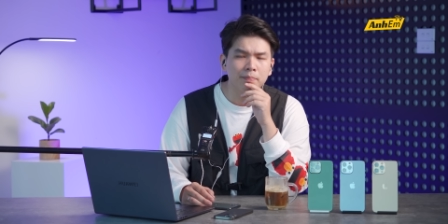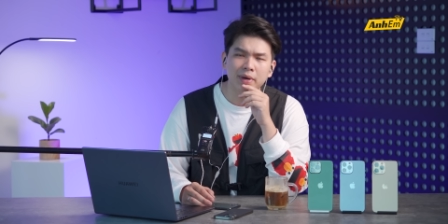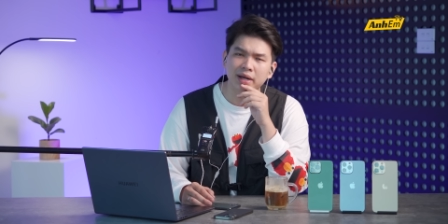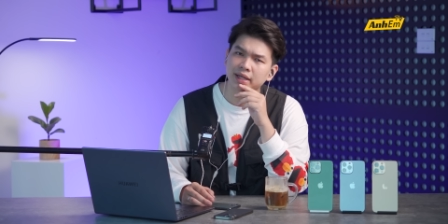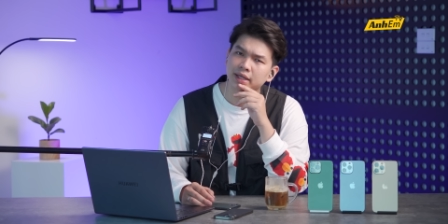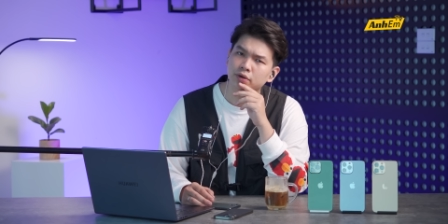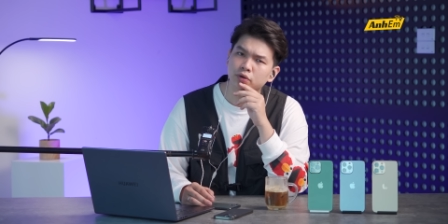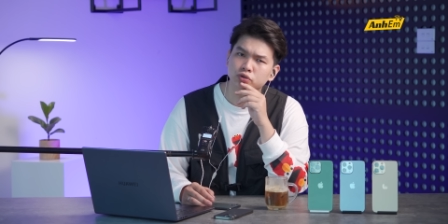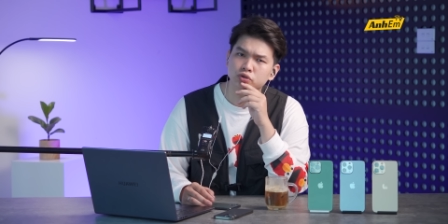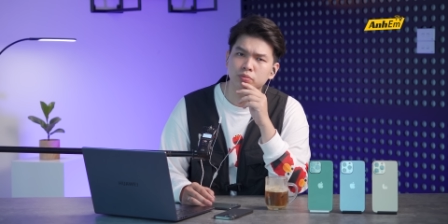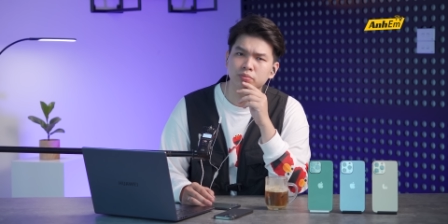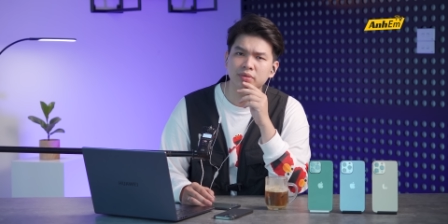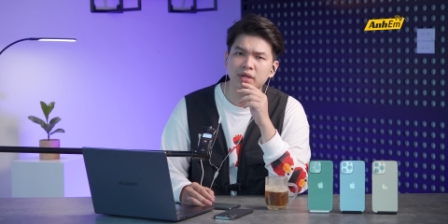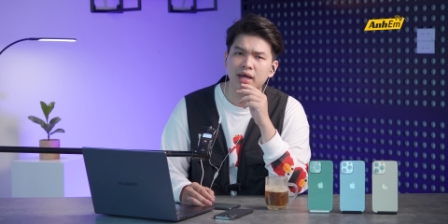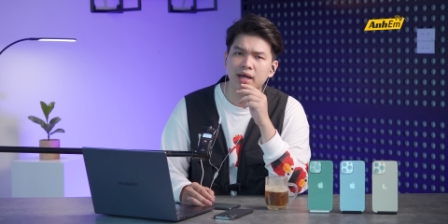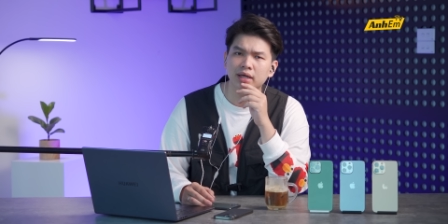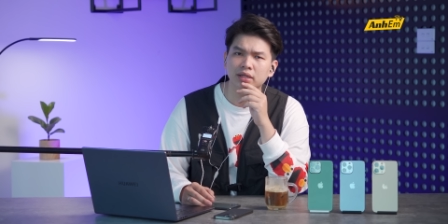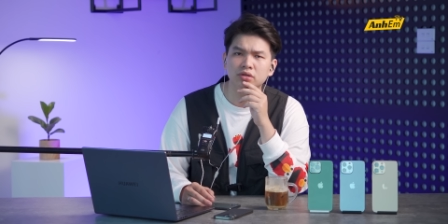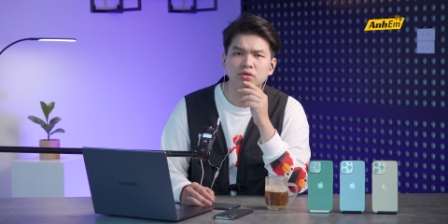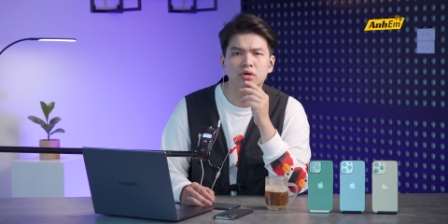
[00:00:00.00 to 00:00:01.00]
Màn hình của chúng
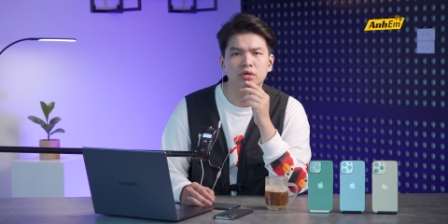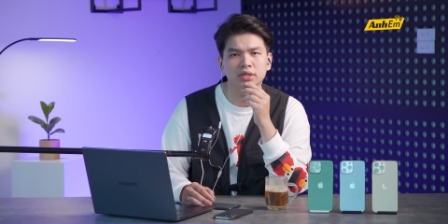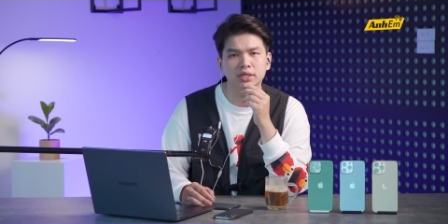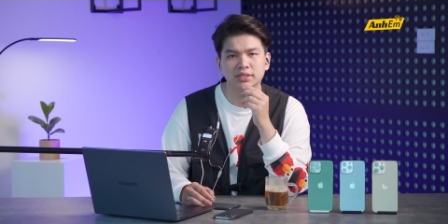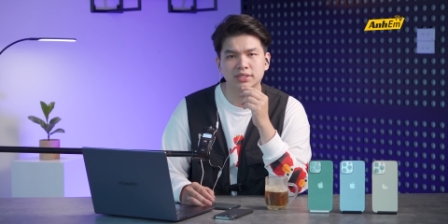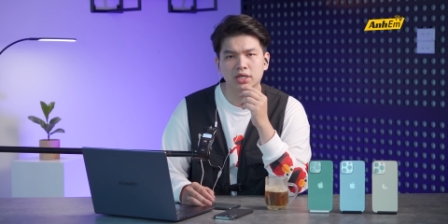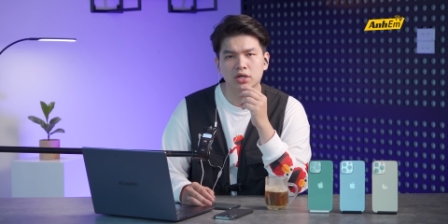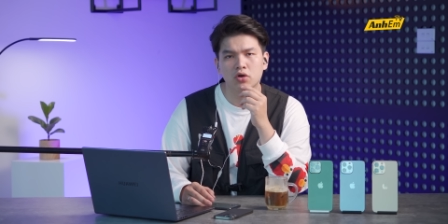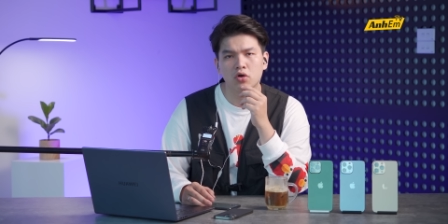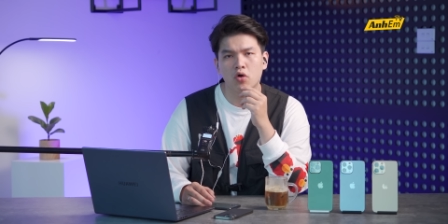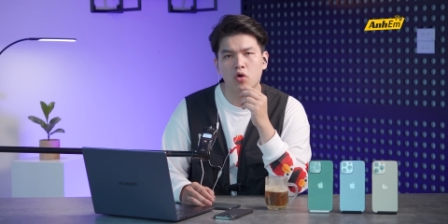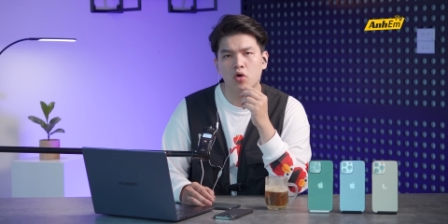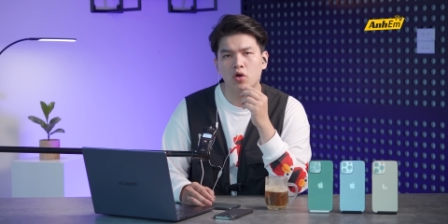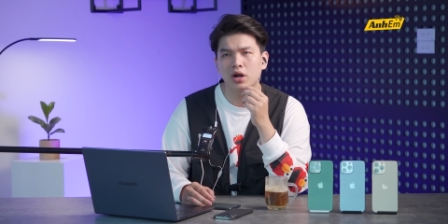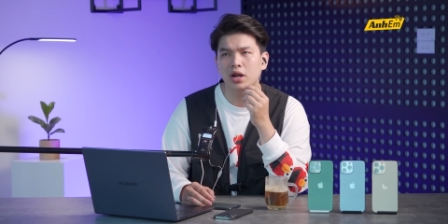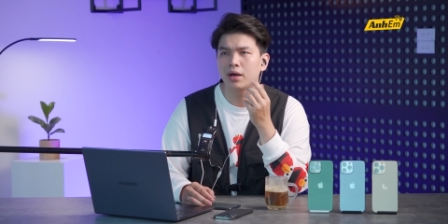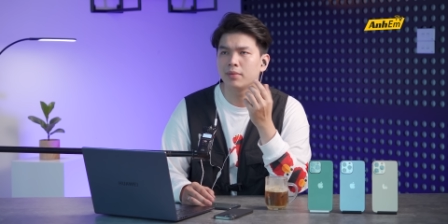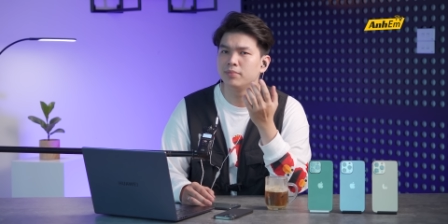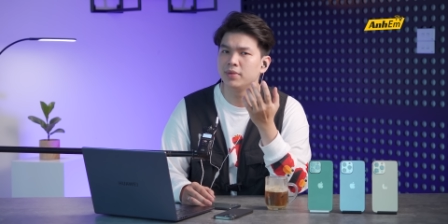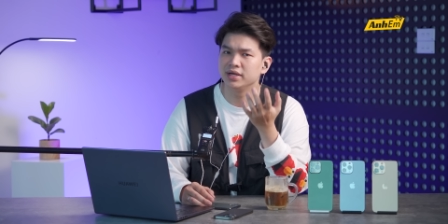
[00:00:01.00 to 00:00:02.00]
ta thường thì sẽ có
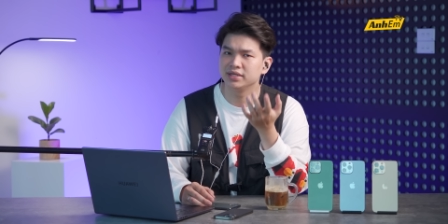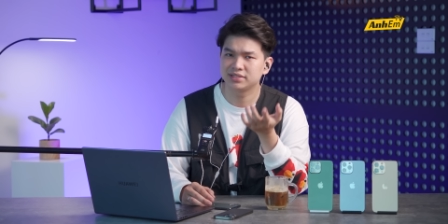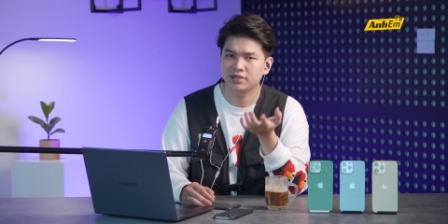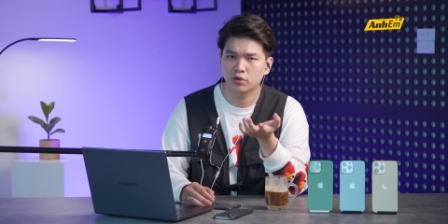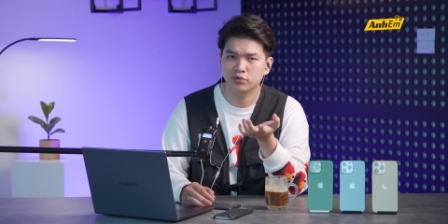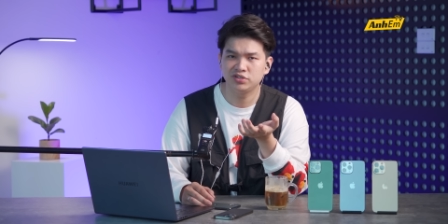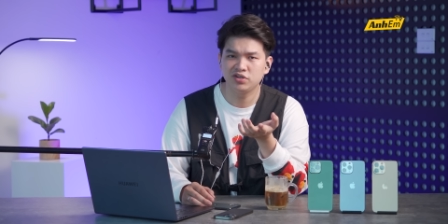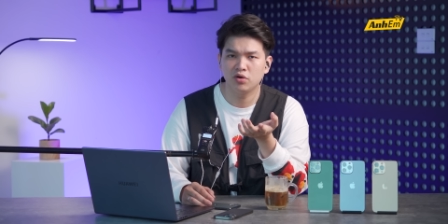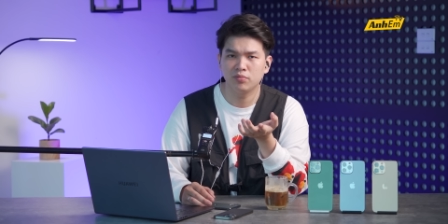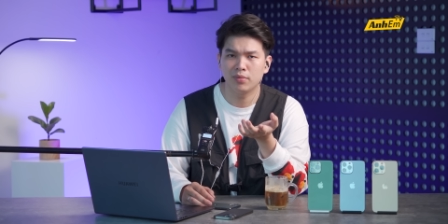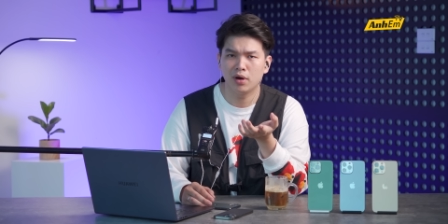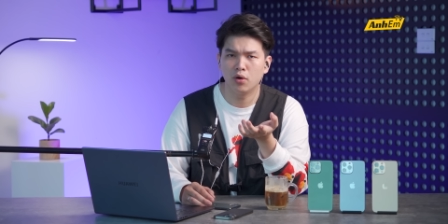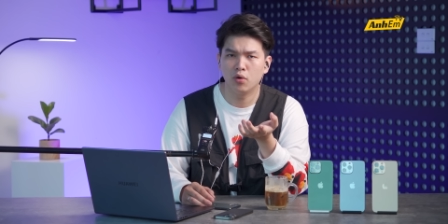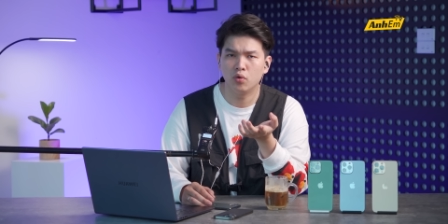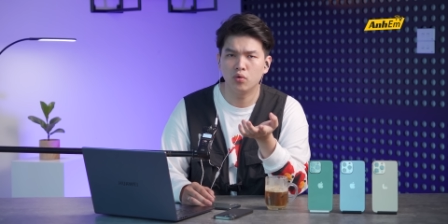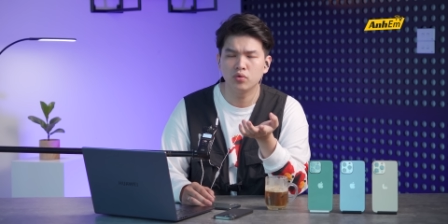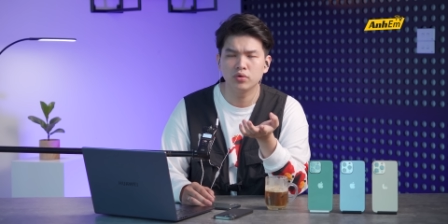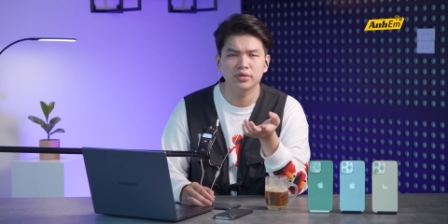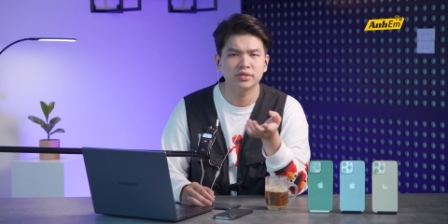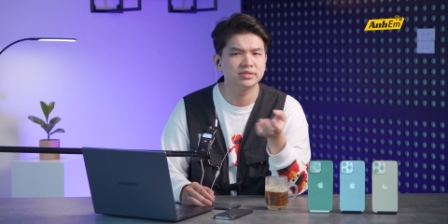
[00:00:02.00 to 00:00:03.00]
là 16 triệu
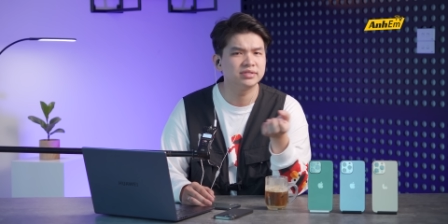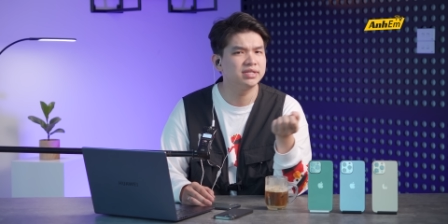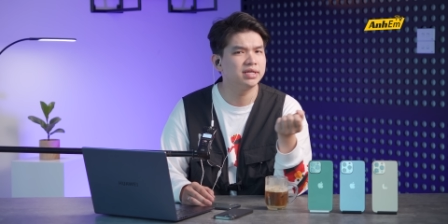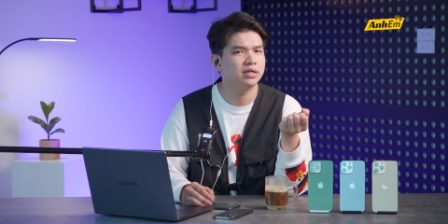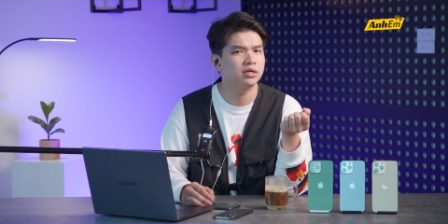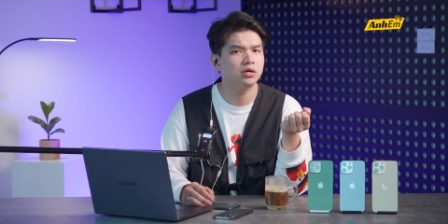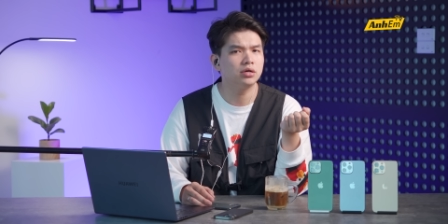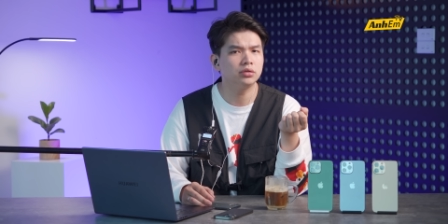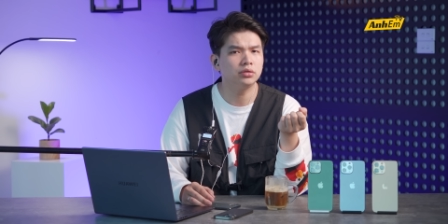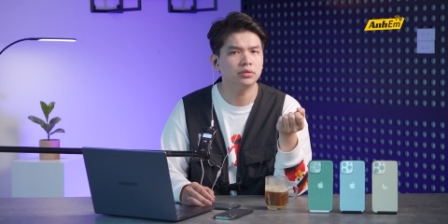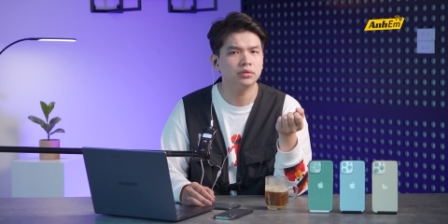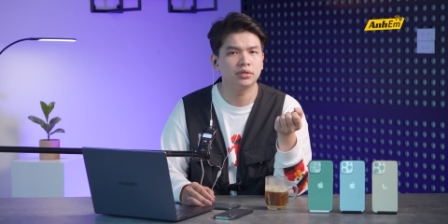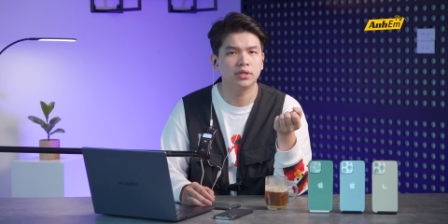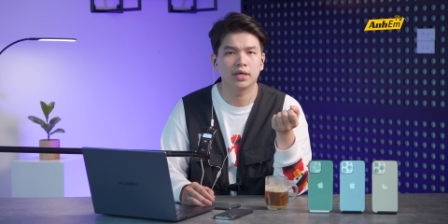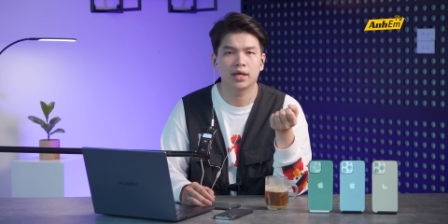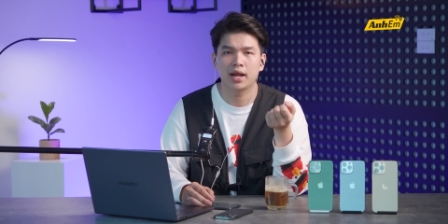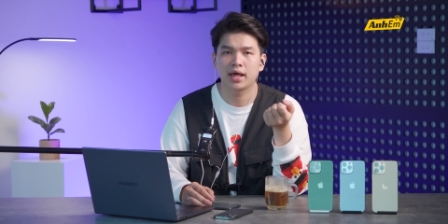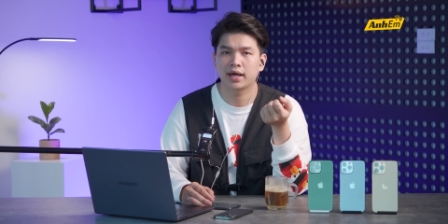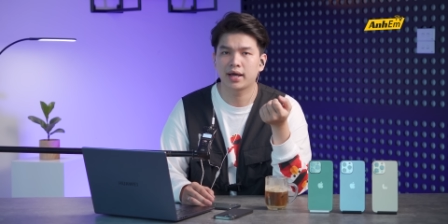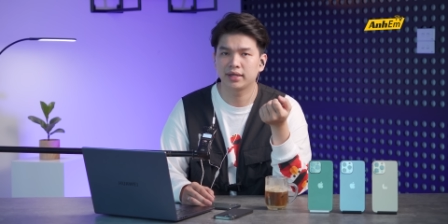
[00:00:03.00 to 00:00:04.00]
màu, xịn hơn
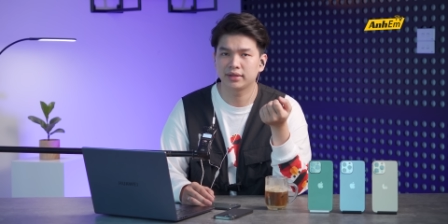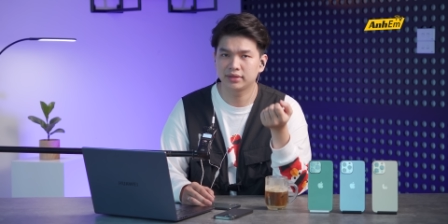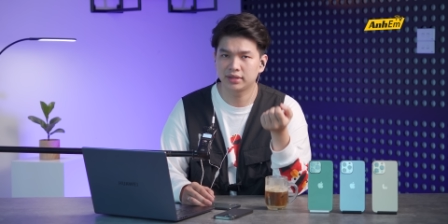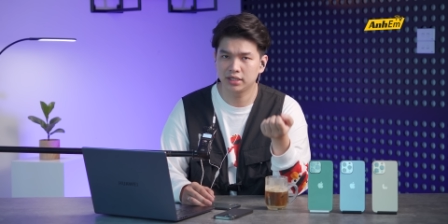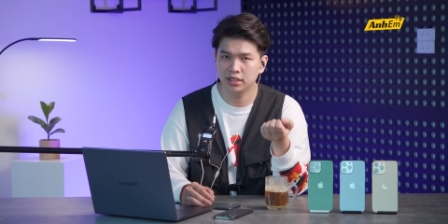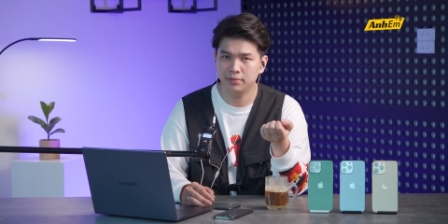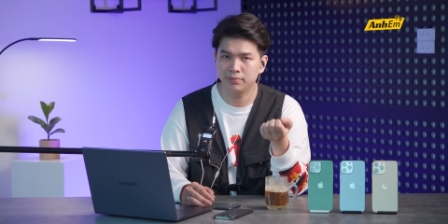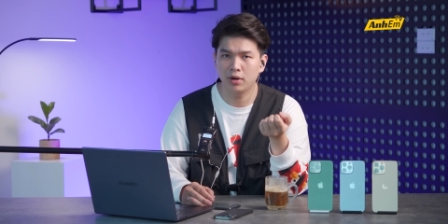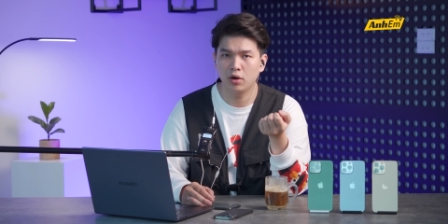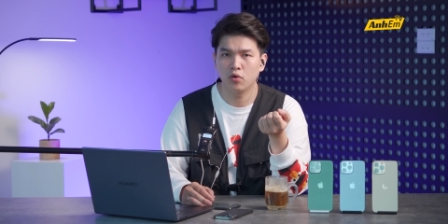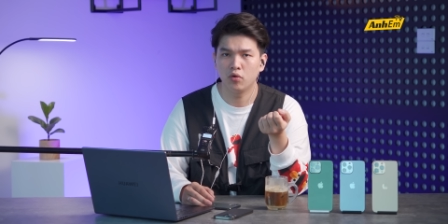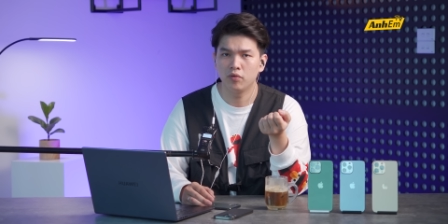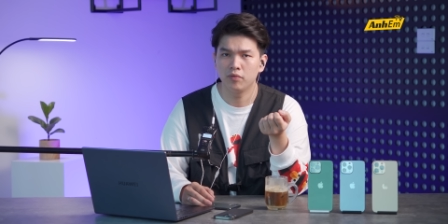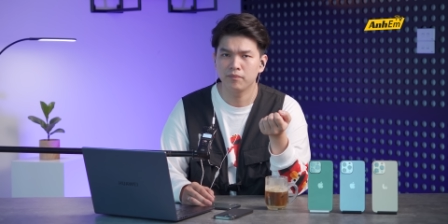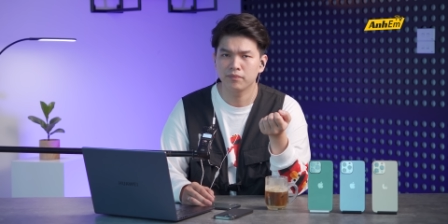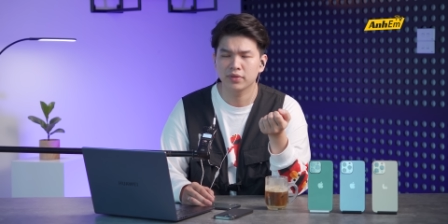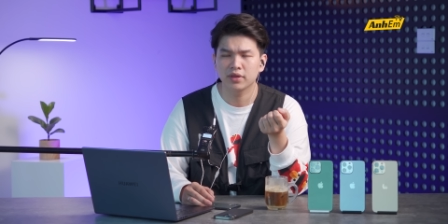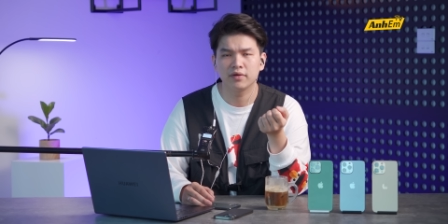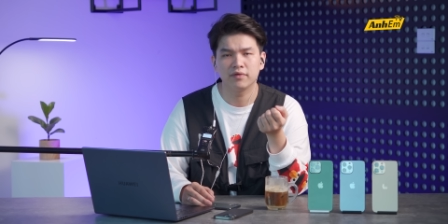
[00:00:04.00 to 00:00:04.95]
thì là cả tỷ màu.